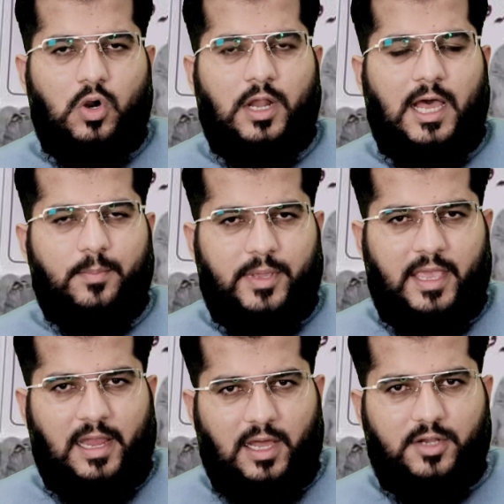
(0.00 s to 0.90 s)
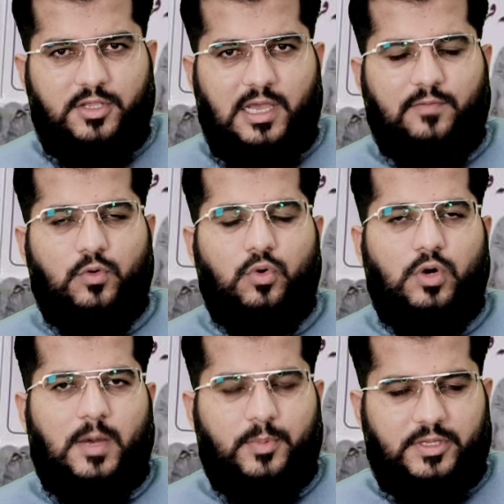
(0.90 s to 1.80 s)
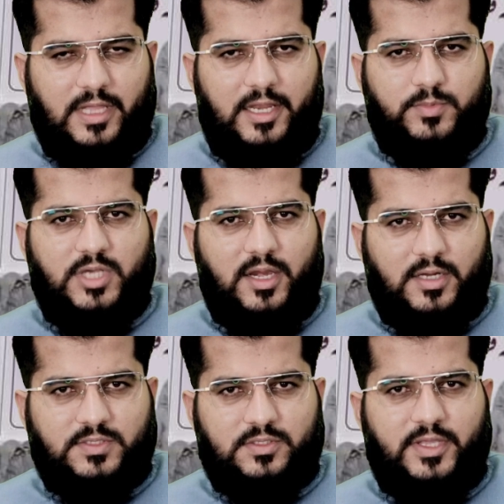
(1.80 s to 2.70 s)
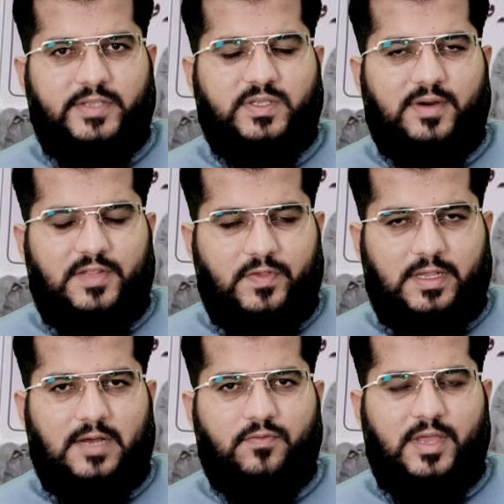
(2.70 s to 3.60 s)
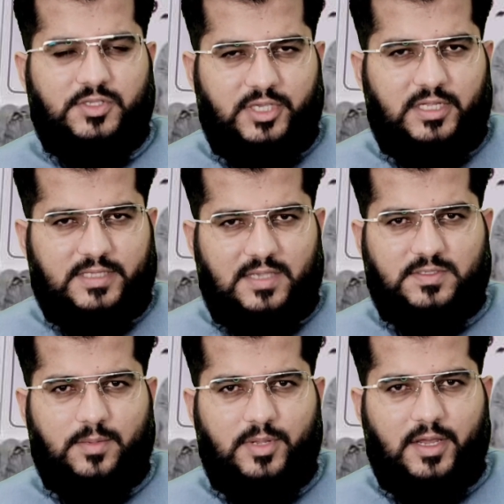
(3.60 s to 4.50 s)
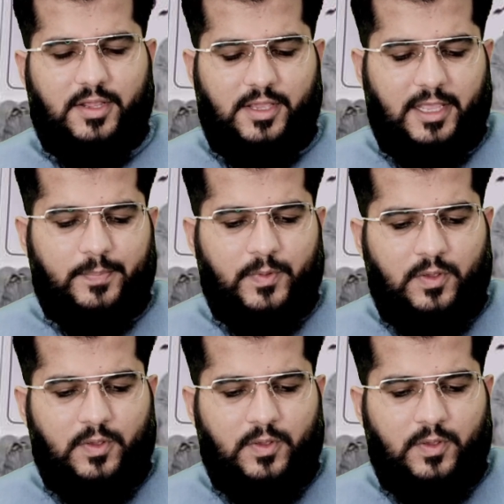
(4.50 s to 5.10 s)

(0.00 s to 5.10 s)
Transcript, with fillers: और अब एलानिया वो अपनी तालीम जारी रख सकते हैं इस हवाले से काफ़ी अच्छे नतज सामने आ रहे हैं